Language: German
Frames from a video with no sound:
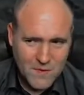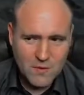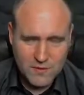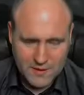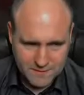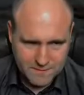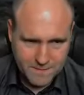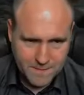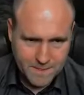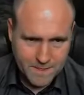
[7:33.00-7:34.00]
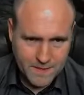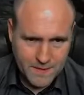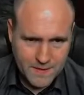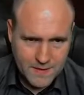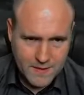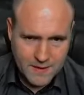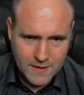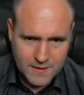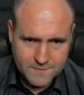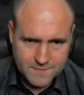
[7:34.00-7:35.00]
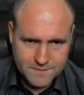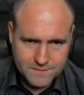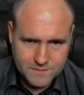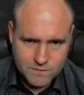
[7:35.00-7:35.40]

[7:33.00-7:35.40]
Okay. Ja, ähm, dass du